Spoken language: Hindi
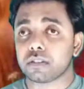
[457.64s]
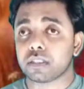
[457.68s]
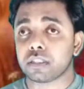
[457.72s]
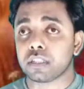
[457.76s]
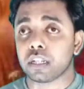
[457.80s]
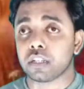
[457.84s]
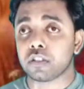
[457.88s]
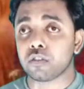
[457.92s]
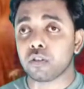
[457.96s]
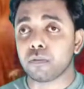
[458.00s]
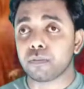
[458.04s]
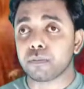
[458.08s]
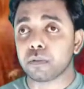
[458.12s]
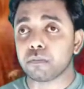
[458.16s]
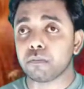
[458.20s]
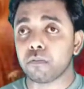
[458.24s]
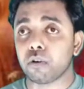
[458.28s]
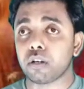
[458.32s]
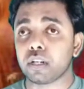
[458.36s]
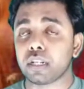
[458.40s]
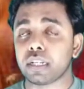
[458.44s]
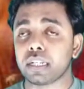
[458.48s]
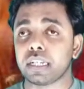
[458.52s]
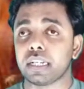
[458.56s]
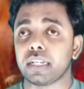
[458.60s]
चंद्रगुप्त
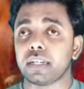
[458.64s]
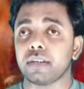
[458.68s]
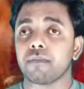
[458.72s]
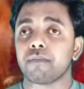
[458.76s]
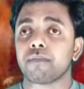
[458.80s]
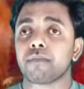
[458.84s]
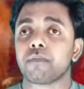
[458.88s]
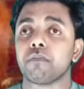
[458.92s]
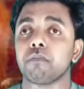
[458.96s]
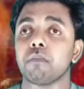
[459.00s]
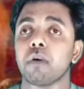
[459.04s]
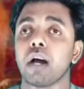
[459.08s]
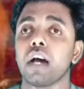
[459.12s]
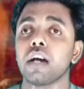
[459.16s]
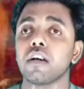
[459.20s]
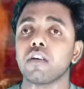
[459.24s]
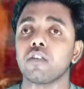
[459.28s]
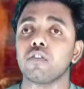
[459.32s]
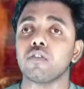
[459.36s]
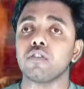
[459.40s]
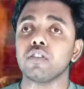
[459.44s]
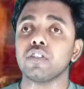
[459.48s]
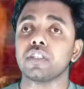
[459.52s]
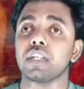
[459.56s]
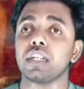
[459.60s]
मौर्य की माँ
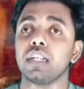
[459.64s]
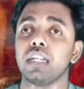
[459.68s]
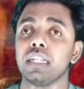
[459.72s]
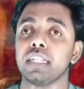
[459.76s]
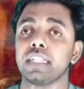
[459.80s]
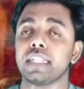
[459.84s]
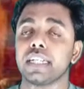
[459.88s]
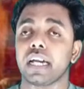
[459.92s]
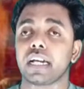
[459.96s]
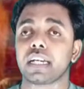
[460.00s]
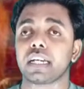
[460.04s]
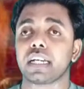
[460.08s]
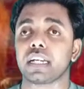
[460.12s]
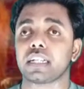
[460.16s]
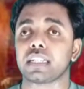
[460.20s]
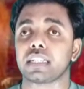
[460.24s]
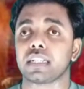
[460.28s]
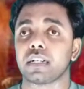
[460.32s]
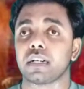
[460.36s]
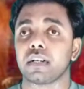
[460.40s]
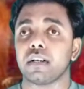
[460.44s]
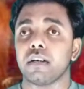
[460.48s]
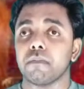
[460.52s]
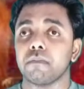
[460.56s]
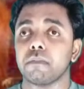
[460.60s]
को जलील किया गया
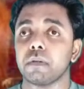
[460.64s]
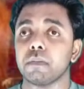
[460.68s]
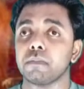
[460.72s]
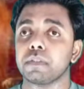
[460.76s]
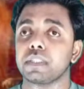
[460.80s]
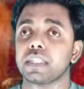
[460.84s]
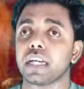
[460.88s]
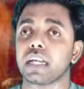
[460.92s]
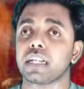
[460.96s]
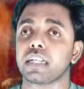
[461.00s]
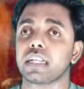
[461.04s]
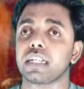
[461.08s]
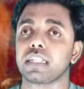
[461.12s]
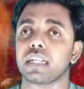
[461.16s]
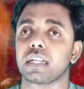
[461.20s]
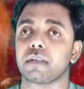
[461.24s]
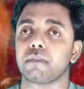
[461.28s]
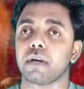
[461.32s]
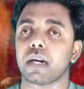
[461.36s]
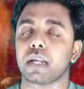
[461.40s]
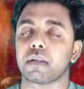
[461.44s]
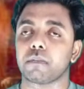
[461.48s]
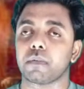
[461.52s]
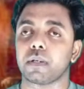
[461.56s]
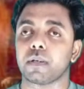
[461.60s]
था बिम्बसार के
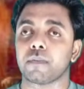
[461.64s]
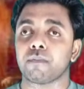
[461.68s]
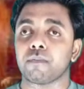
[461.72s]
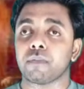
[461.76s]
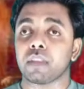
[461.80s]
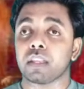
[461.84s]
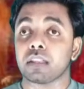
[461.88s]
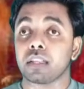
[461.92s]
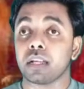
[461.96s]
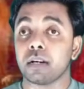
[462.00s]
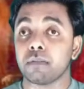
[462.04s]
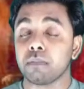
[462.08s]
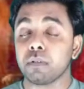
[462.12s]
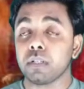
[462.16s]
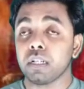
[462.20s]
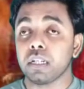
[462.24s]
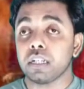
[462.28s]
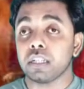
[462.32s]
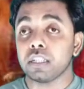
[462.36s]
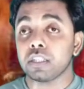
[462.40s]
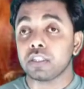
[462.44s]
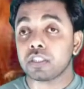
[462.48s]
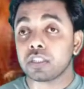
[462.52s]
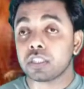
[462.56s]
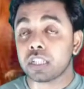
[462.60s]
दरबार में तब
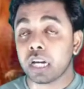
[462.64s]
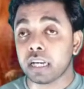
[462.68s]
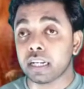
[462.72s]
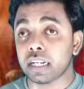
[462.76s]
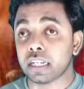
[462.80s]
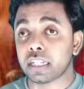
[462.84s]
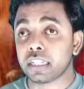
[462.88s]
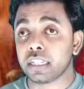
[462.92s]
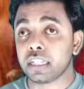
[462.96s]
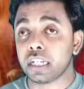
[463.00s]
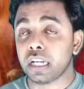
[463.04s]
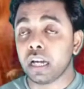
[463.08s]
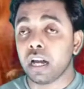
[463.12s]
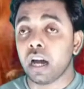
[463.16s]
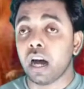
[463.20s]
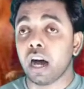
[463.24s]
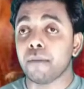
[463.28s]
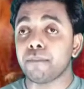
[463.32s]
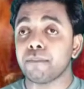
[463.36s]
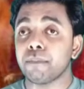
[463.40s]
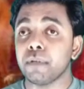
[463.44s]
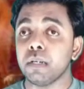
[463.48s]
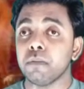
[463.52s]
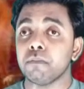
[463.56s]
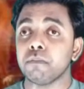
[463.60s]
चाणक्य
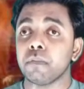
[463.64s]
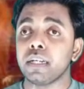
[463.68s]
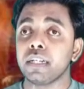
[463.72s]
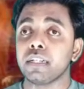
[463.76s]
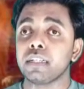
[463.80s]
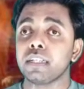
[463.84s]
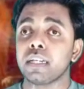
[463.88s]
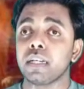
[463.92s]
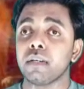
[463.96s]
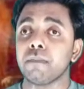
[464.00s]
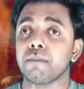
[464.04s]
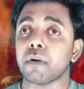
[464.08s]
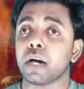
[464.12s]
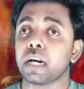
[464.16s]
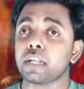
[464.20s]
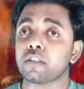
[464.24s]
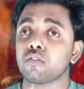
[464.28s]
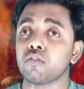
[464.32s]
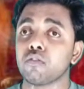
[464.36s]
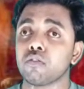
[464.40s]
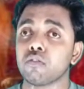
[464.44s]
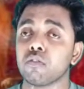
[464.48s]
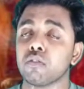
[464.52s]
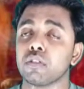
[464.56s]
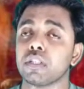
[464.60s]
अपने मन के
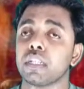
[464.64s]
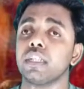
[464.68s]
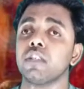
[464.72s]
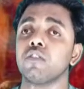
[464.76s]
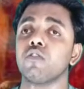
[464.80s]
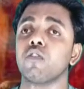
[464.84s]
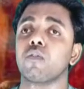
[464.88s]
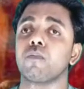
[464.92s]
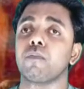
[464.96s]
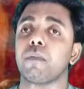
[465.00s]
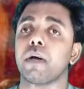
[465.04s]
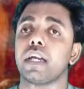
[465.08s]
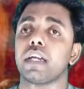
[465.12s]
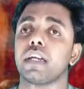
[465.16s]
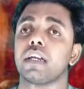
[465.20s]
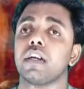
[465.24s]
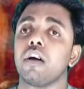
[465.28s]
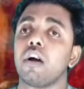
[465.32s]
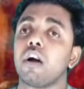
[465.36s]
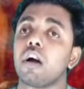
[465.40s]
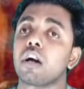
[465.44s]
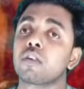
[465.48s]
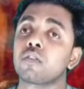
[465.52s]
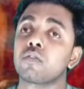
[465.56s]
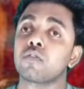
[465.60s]
बातों को नहीं रोक पाए
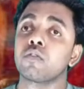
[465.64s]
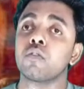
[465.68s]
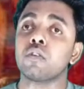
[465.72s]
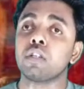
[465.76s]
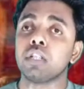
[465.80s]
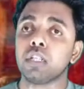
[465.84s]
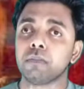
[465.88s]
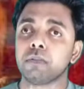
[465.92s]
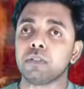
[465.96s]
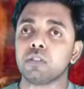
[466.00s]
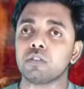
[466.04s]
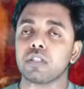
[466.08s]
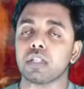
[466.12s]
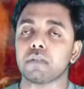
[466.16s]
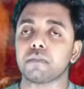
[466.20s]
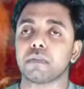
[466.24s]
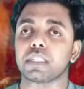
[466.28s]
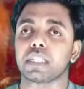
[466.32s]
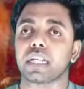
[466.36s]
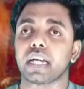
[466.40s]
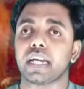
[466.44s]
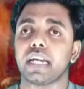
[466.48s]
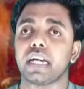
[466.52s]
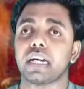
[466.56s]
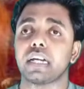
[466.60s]
और उन्होंने भी उसे
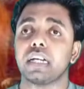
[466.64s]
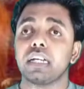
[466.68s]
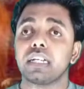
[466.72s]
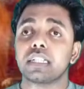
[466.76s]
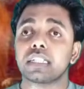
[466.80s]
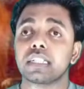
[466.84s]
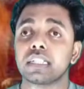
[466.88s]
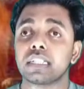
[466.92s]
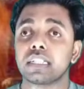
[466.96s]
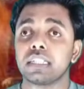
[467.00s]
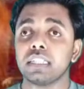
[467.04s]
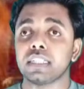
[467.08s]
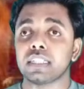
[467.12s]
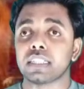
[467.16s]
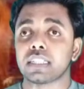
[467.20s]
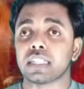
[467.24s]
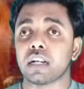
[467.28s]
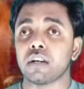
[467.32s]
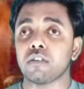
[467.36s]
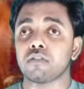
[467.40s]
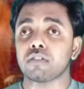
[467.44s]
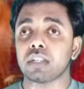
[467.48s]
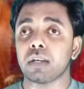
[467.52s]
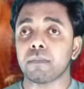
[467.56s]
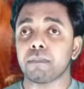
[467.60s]
बताया कि किस तरह
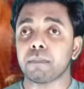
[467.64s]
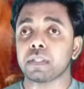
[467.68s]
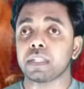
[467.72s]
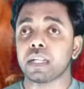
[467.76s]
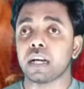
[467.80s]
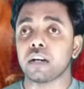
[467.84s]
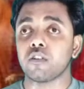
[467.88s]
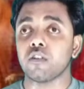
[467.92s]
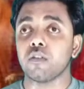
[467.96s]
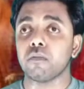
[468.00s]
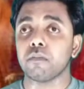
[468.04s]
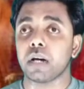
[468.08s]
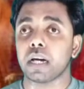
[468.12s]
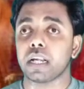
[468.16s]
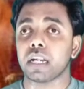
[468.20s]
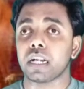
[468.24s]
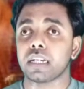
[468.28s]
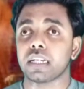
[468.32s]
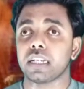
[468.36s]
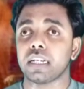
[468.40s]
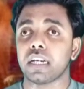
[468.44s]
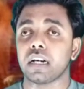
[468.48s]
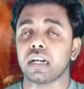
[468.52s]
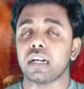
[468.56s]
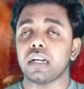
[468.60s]
उसके पिता को मारा
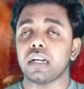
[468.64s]
गया